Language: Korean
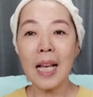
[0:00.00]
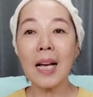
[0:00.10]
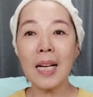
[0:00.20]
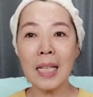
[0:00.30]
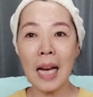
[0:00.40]

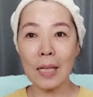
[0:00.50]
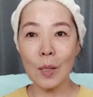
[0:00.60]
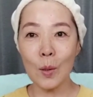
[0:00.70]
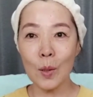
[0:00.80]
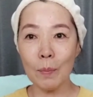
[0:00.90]
생각이
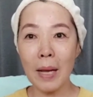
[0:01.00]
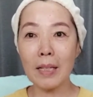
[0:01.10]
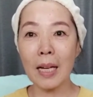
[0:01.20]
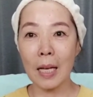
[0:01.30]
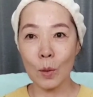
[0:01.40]
나서 요즘
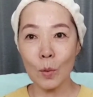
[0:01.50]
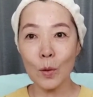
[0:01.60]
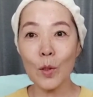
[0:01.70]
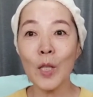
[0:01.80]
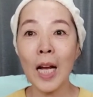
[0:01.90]
팩을
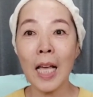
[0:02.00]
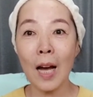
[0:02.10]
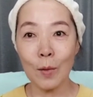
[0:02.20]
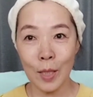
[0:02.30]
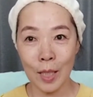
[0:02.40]
계속
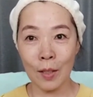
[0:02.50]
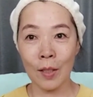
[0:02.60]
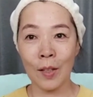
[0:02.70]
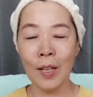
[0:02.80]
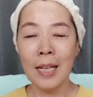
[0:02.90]
꾸준하게 하고
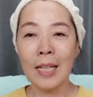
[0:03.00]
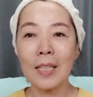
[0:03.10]
있어요.